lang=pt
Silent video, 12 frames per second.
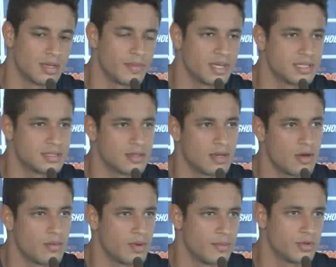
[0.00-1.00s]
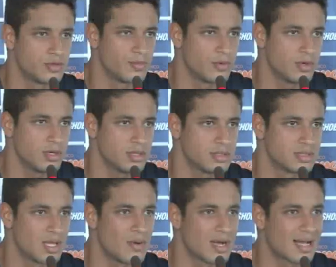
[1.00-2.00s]
também são, é, um, é muito boa,
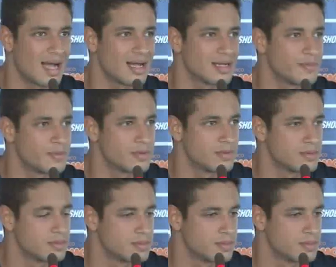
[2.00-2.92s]
dá uma carga para o